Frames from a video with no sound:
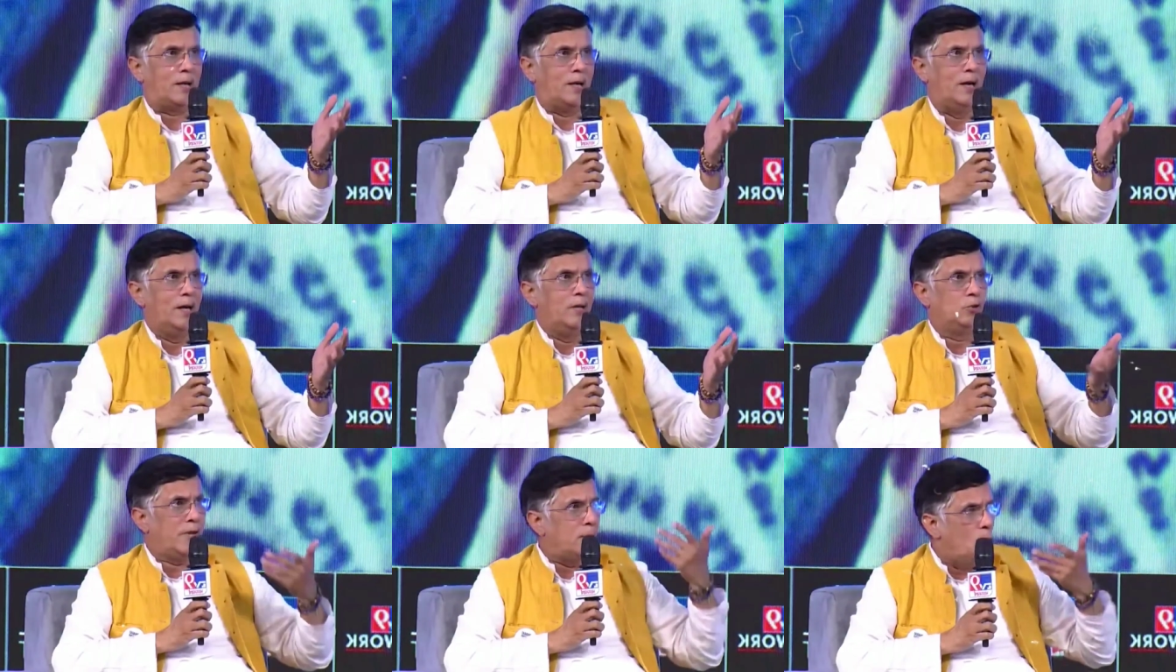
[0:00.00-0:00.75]
का
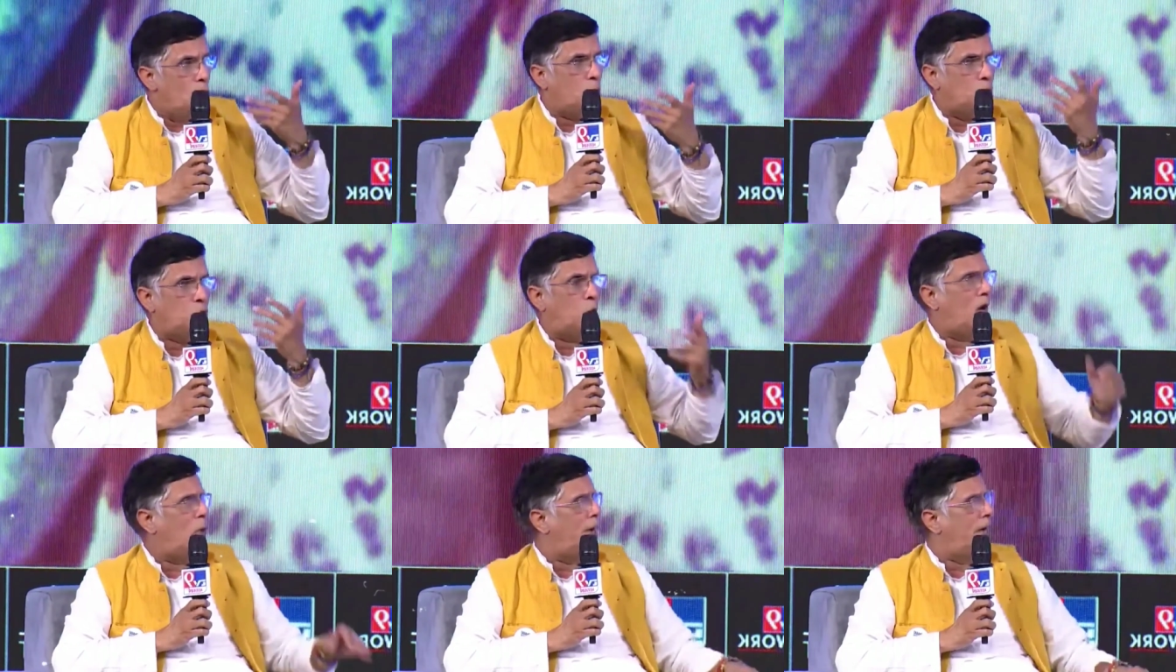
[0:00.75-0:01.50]
तो ये मुंह क्यों
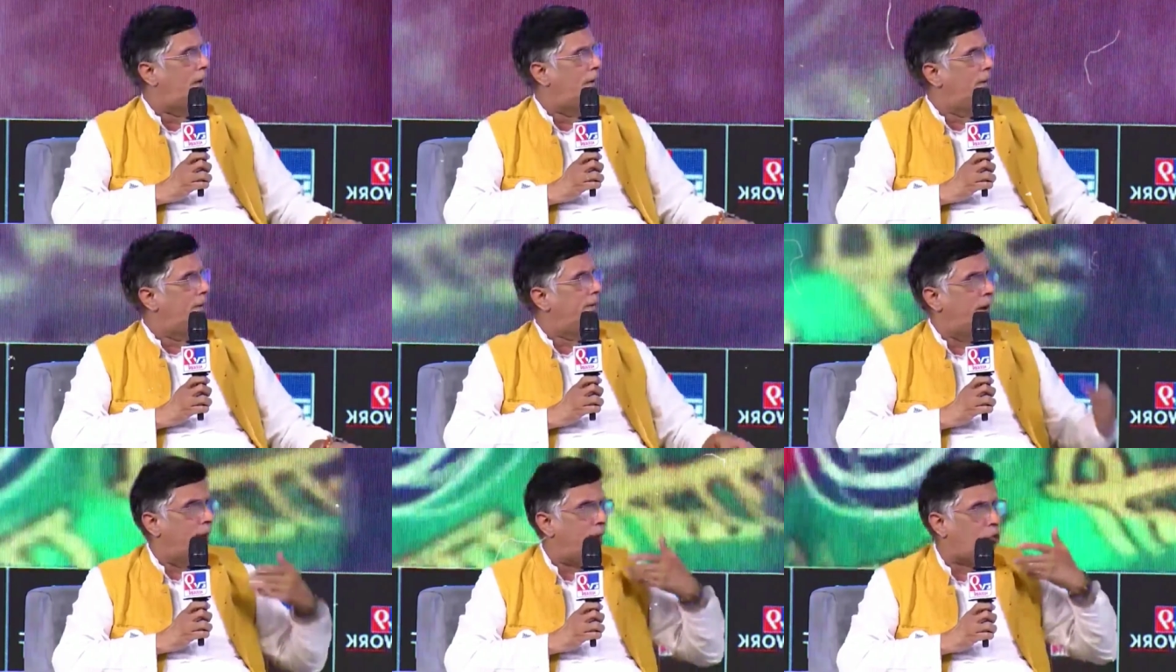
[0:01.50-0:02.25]
सूखा हुआ है
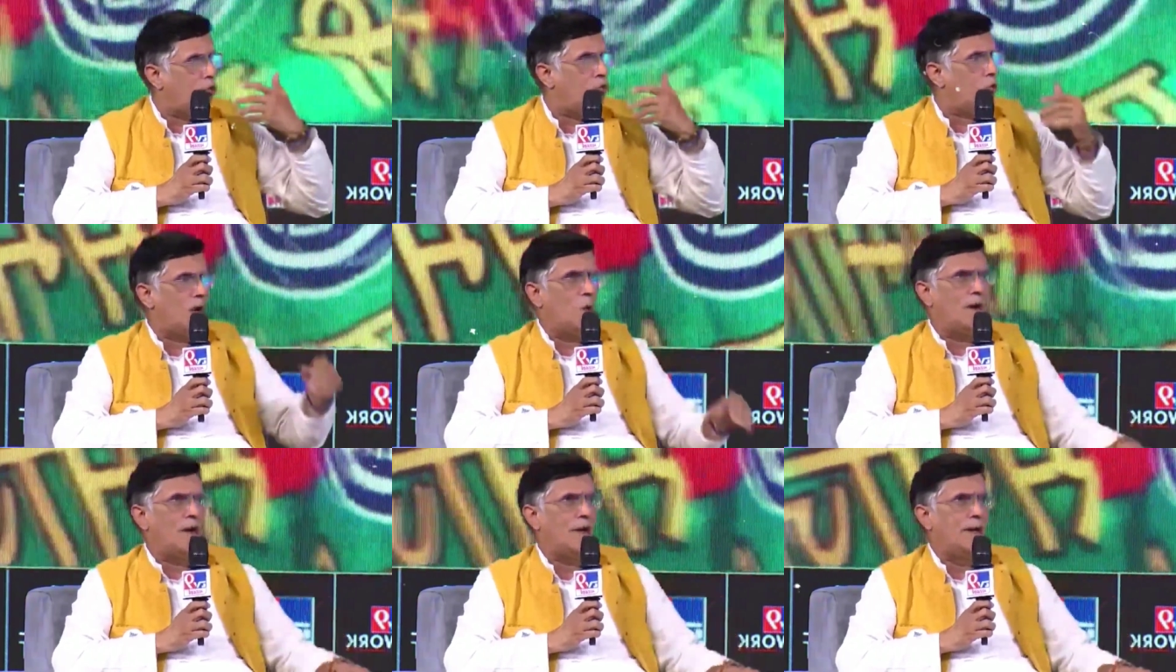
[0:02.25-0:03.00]
ये हलक क्यों सूखा
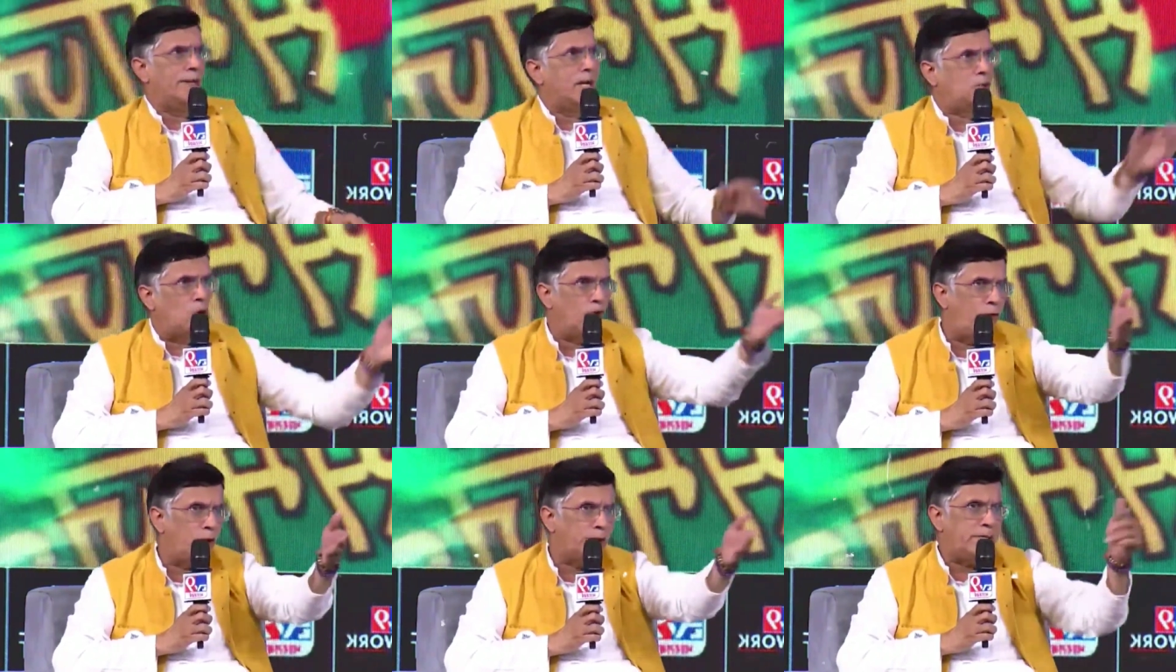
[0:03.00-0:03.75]
हुआ है ये
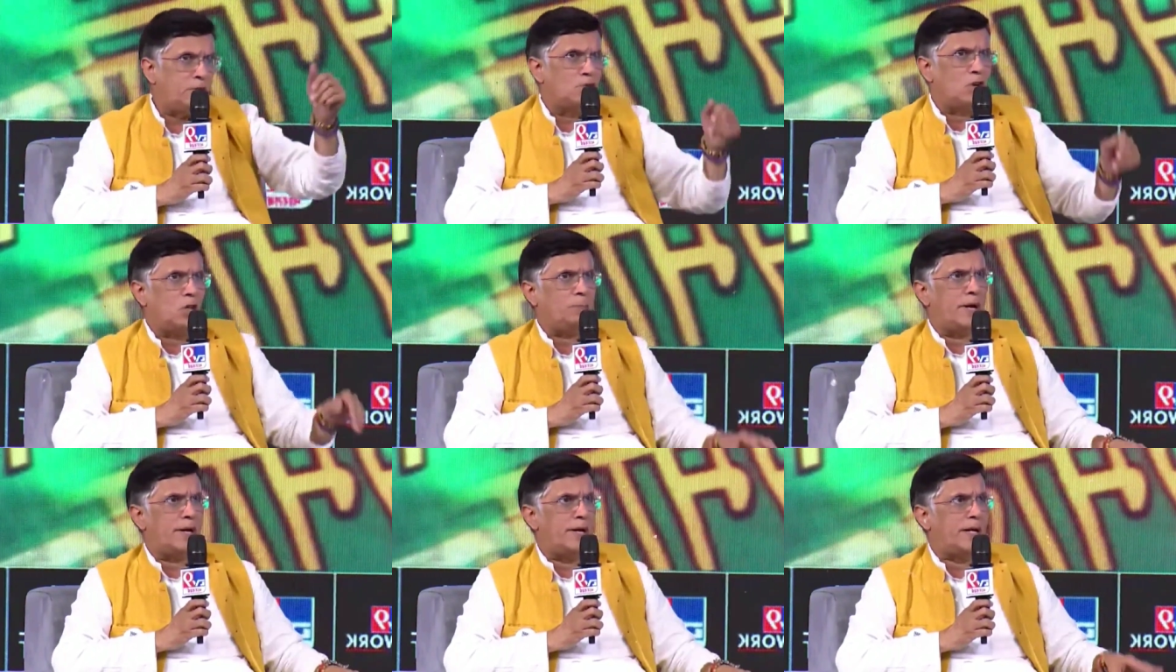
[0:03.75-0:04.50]
तोड़फोड़ की क्यों जरूरत
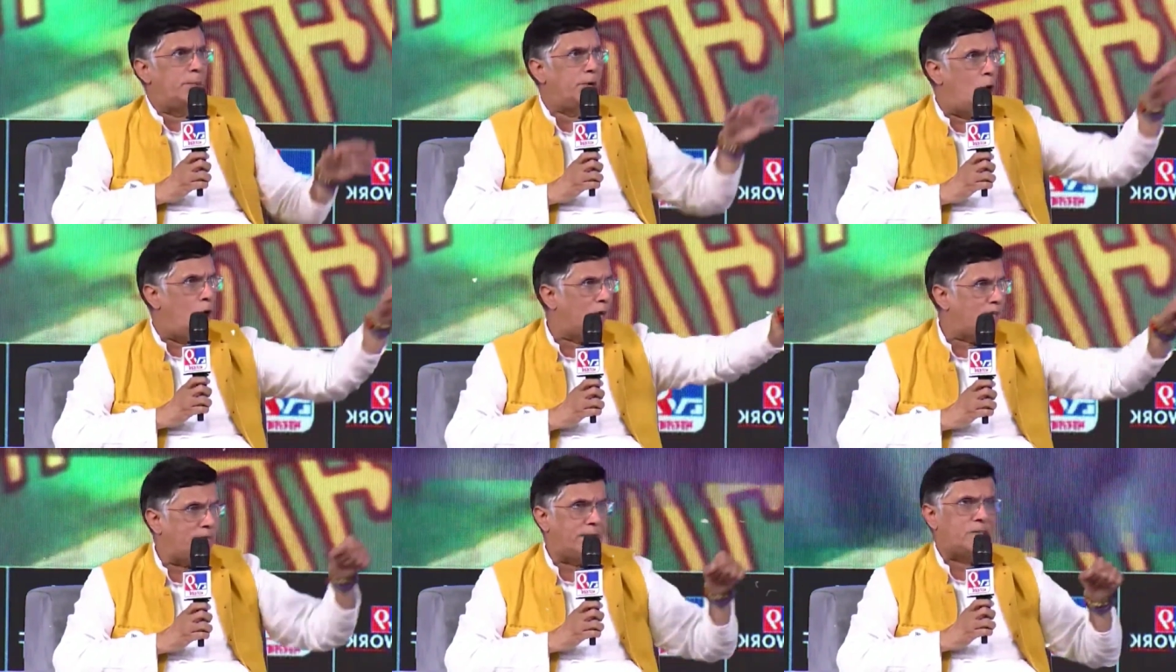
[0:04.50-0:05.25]
पड़ रही कभी
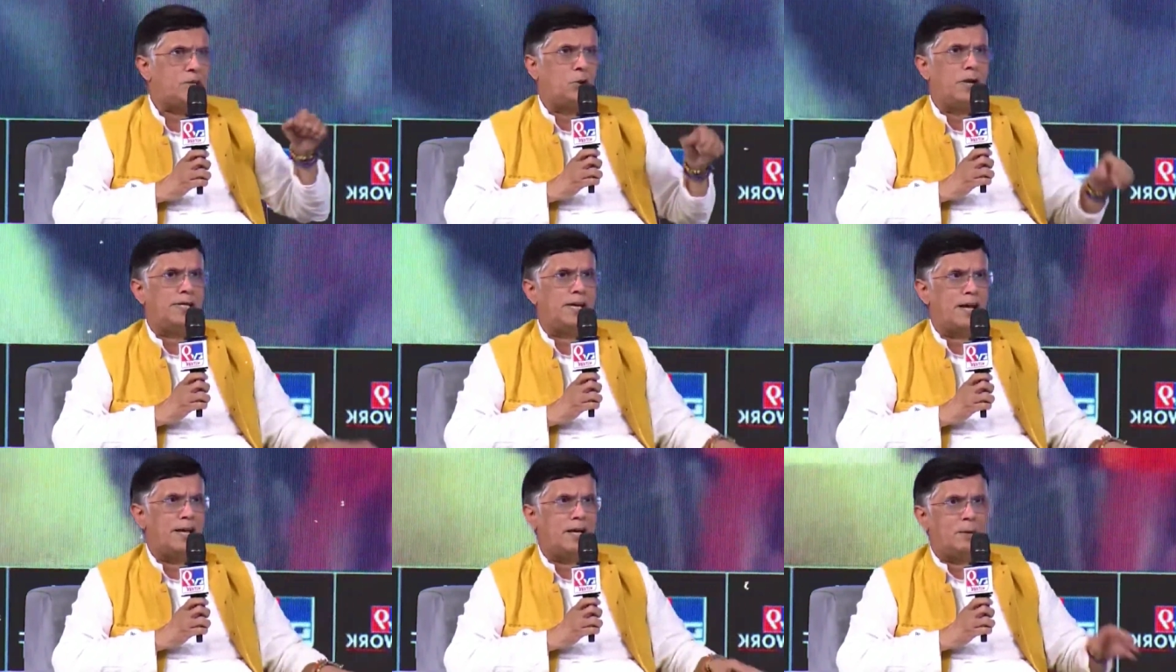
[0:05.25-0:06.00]
कांग्रेस से किसी को ले
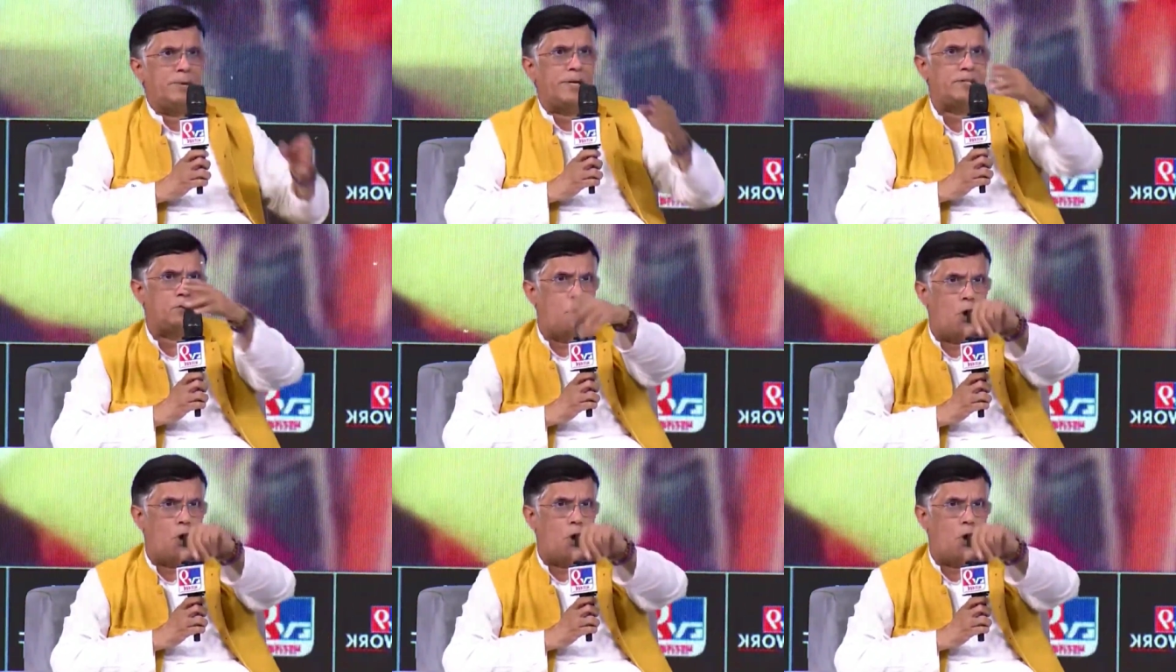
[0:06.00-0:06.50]
जा रहे हैं कभी किसी और